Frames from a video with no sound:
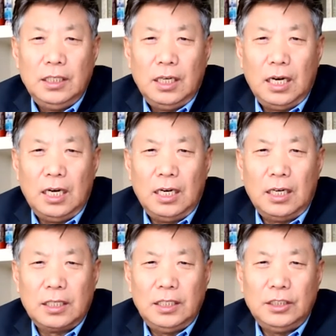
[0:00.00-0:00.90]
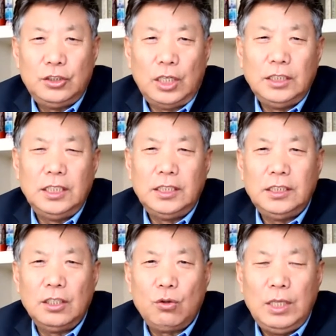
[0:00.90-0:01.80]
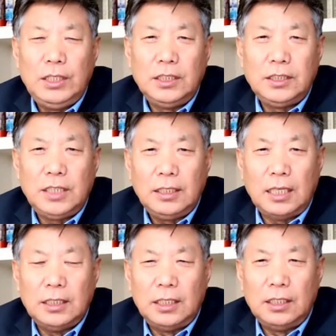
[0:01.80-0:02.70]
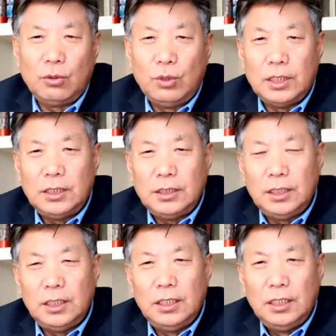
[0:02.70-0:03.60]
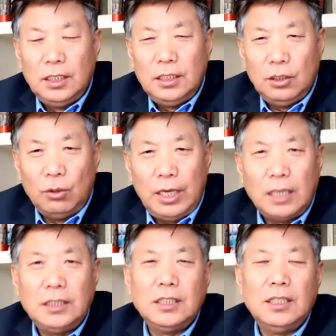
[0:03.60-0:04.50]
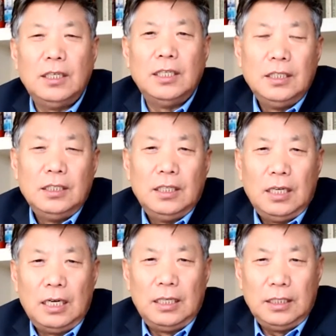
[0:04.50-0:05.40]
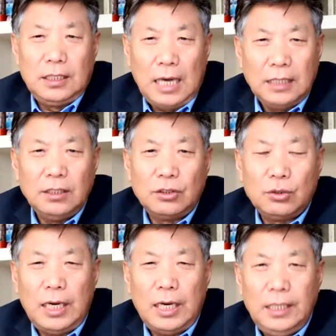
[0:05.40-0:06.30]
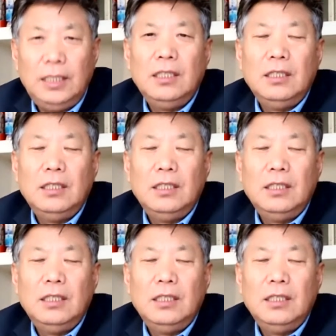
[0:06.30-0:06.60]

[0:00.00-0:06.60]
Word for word: 啊，给全世界这些关心张展的人，或者那些有良知的啊人看到说，哎，